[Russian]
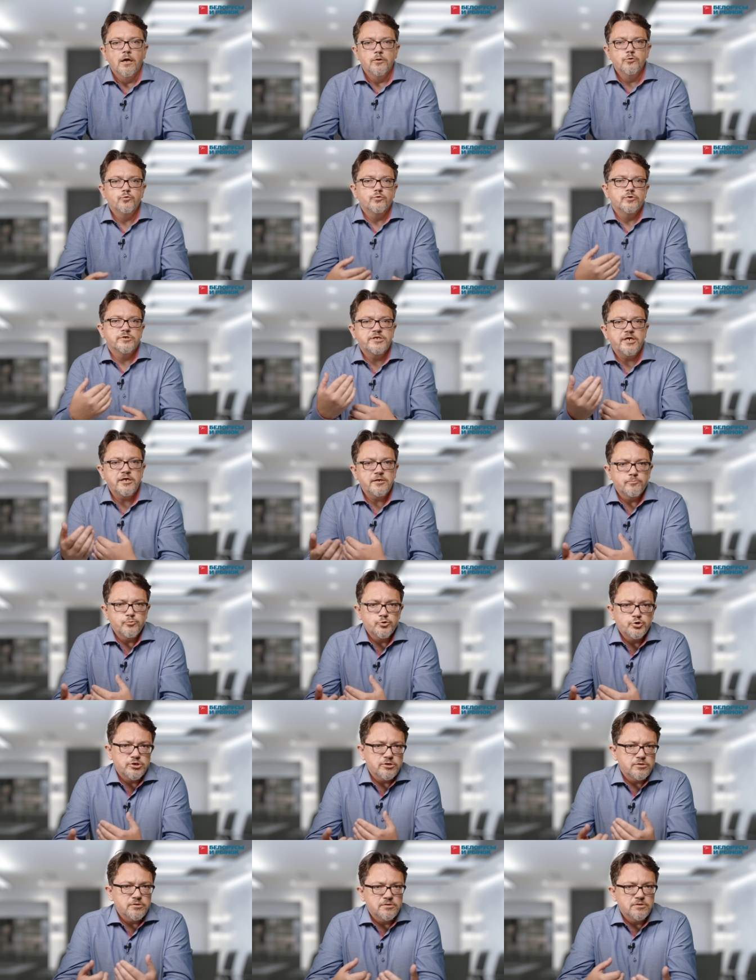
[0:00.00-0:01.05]
Ну, где-нибудь
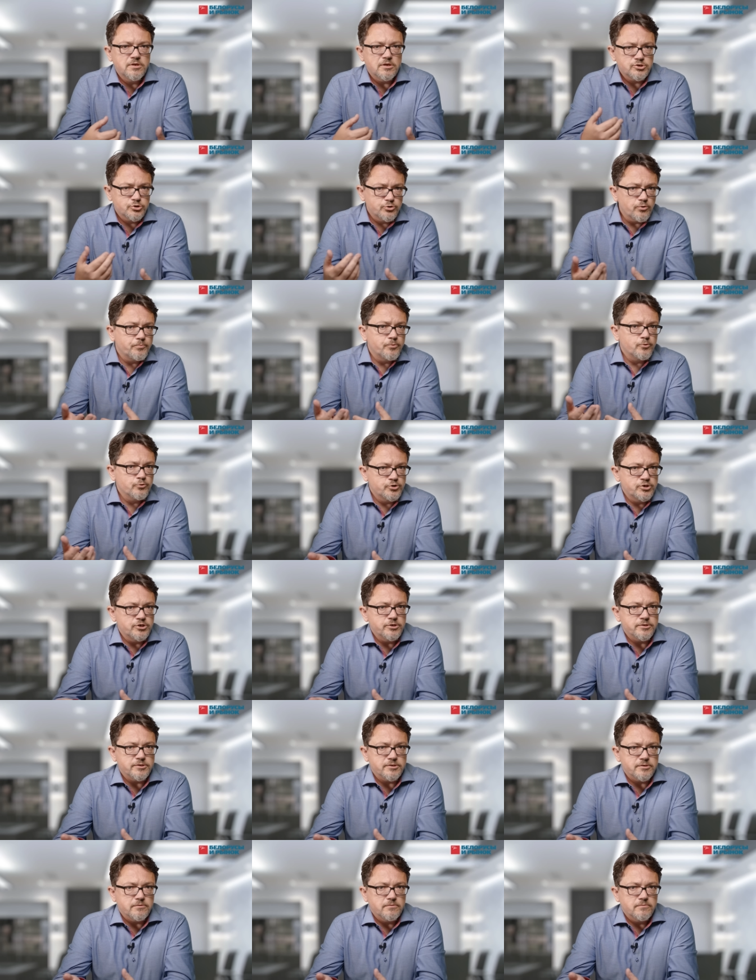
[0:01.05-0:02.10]
же должно
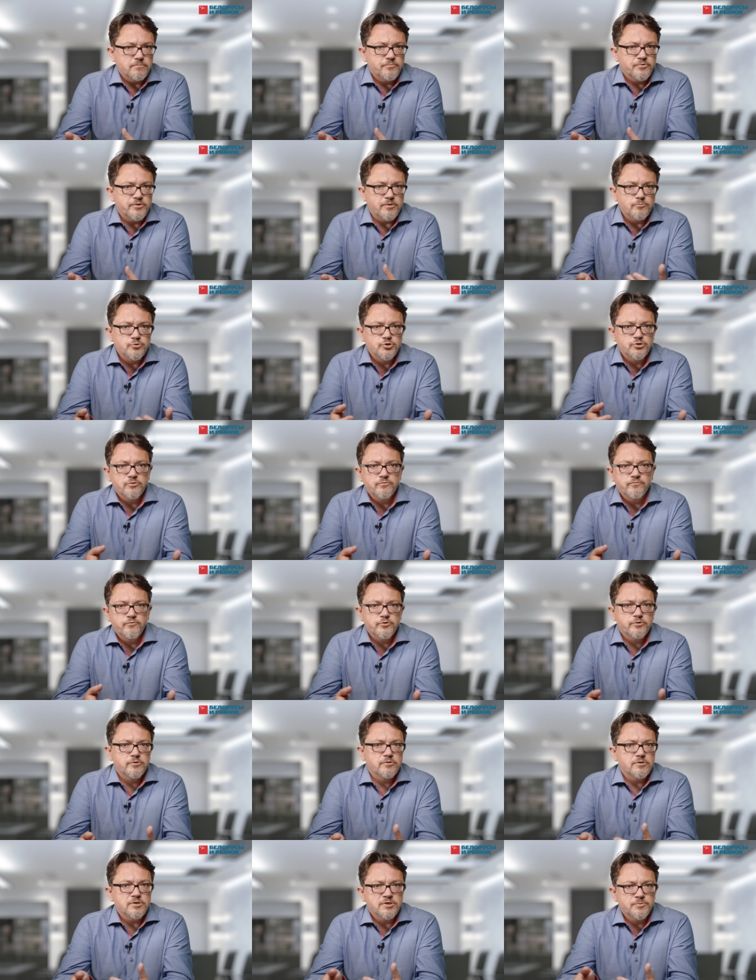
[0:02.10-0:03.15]
получиться. Потому что
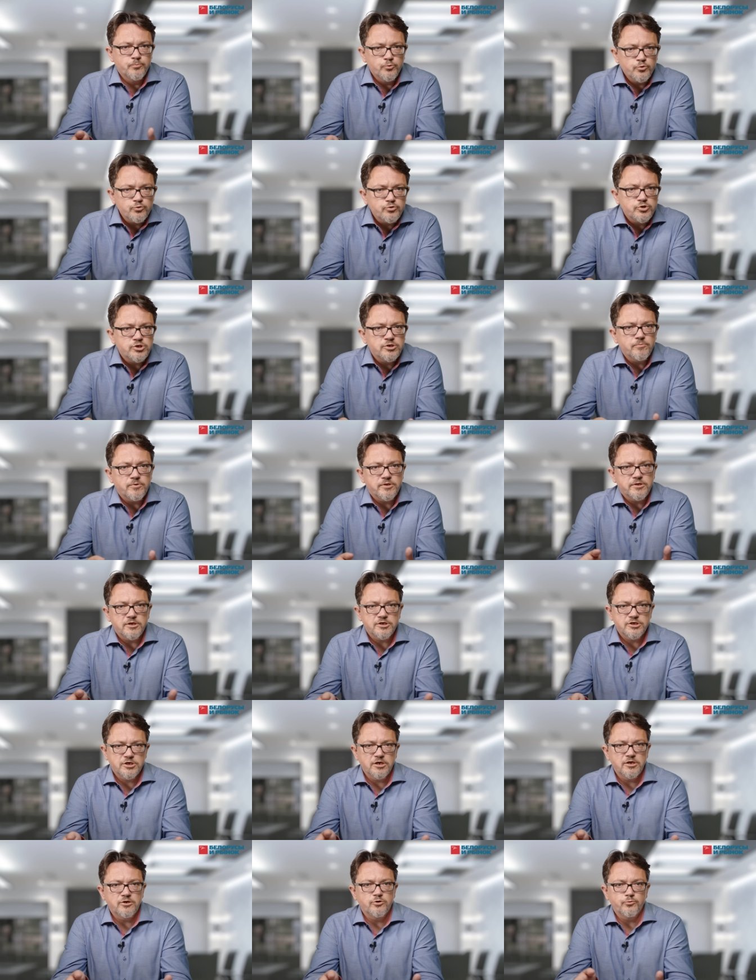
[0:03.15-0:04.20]
вот с будущим
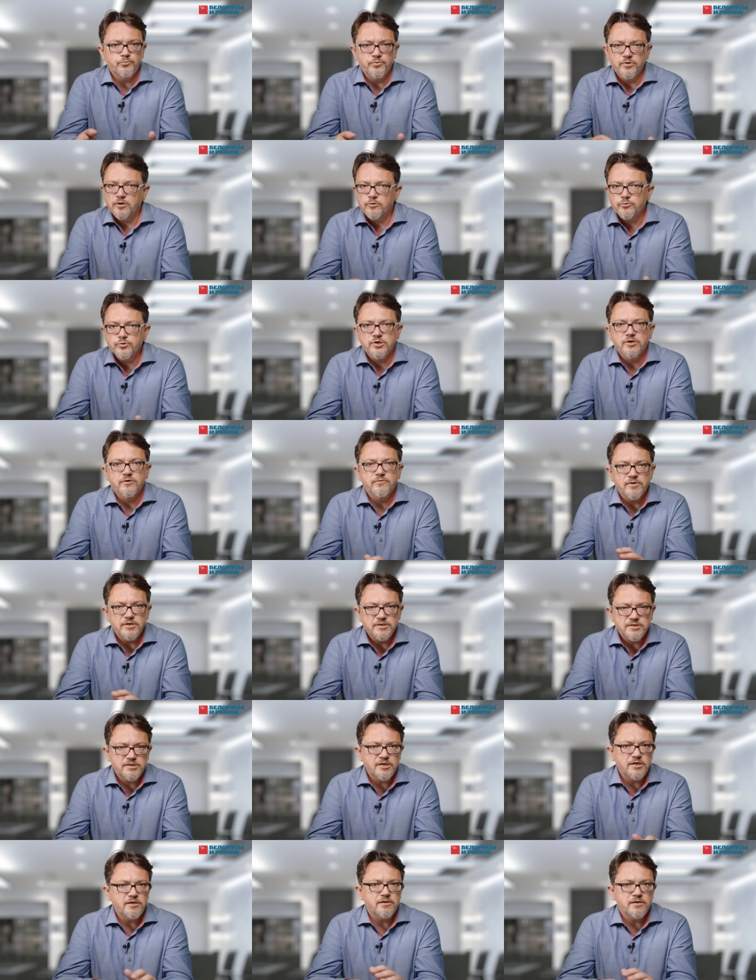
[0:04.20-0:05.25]
отношения у белорусских
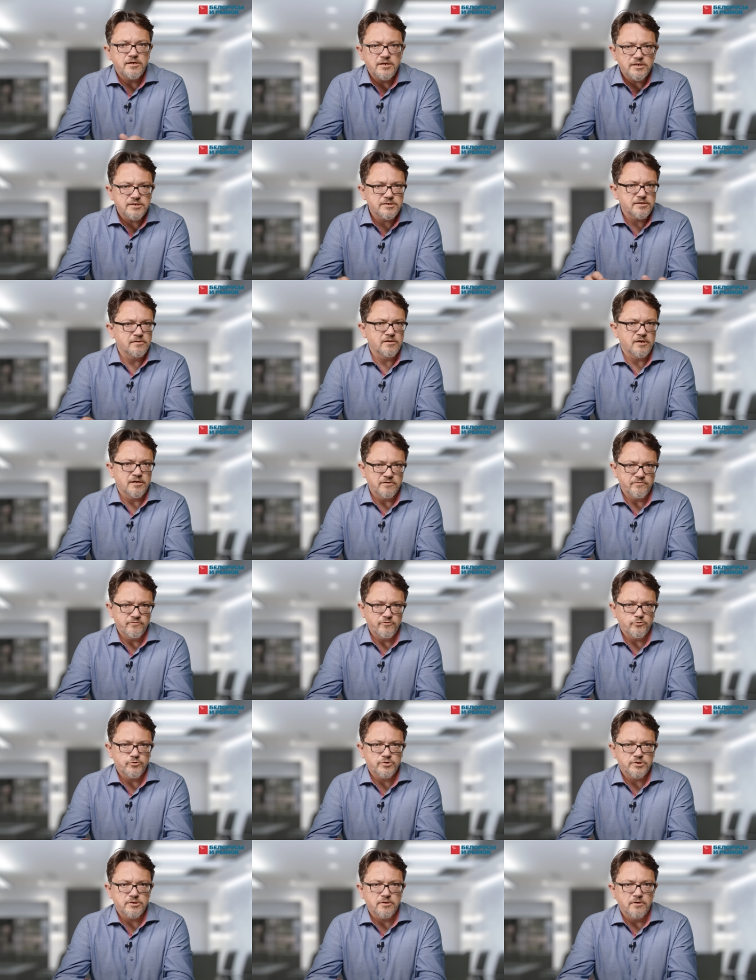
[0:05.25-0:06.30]
властей не
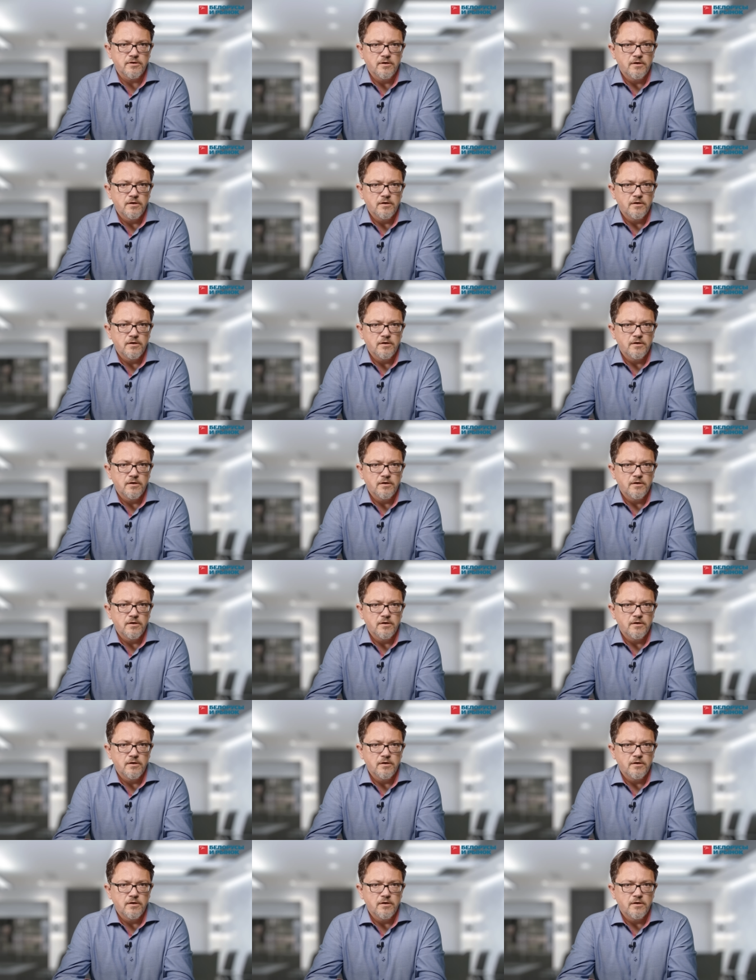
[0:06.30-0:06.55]
складываются.